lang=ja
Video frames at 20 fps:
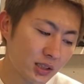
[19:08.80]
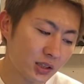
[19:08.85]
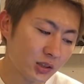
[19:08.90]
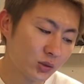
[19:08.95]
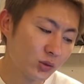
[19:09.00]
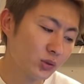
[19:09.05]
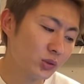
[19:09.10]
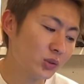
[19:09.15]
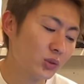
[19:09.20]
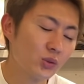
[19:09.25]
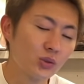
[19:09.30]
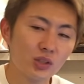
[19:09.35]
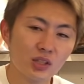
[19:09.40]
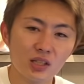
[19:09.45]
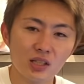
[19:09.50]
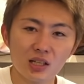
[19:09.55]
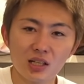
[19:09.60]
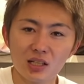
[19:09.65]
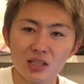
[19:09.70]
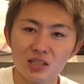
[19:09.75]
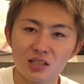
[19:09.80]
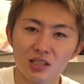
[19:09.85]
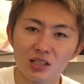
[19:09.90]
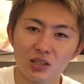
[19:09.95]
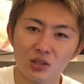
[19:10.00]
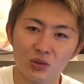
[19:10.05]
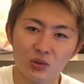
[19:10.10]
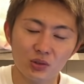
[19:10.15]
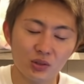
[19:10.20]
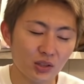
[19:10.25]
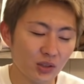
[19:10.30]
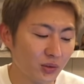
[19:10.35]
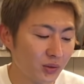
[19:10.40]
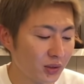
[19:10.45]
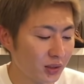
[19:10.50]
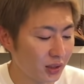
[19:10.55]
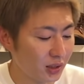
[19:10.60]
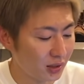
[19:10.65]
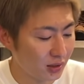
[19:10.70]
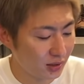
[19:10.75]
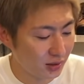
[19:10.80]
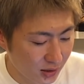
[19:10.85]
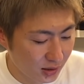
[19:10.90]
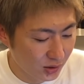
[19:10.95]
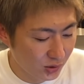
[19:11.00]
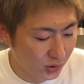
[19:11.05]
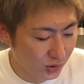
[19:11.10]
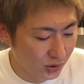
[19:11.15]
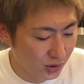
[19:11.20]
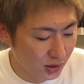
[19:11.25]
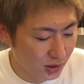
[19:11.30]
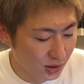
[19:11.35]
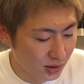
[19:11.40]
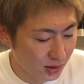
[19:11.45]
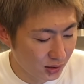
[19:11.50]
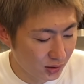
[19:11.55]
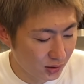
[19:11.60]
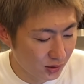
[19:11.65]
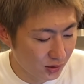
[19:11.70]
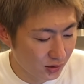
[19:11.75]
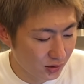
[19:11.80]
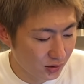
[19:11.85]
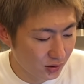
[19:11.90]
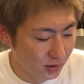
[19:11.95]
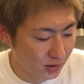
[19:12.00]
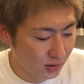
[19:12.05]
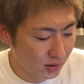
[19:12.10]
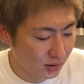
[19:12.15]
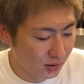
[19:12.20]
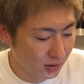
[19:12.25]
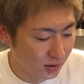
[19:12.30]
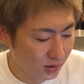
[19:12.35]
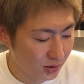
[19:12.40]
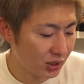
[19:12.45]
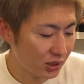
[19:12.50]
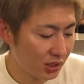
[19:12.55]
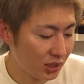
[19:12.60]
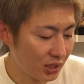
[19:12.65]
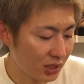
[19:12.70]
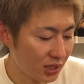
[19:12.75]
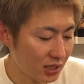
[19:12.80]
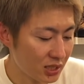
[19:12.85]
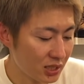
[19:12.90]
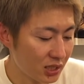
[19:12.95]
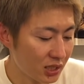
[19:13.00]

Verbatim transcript: がるこの横の切り返しがかっこいいねこれかっこいいんですよかっこいいですね切り返しが